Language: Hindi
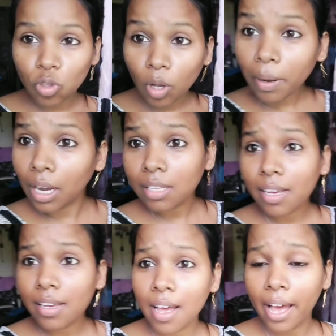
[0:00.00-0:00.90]
तो मिलना
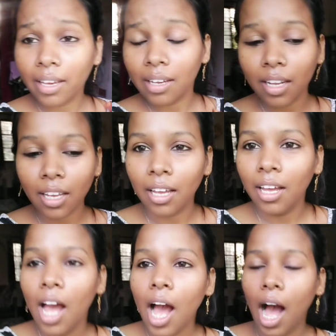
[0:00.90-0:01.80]
चाहिए है कि नहीं
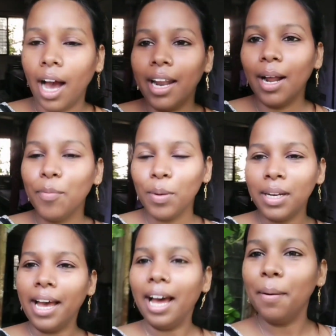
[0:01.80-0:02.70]
अगर हम
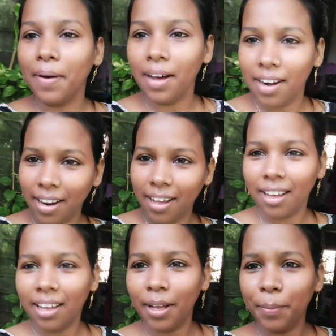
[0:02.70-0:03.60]
तुम्हारी हेल्प कर रहे हैं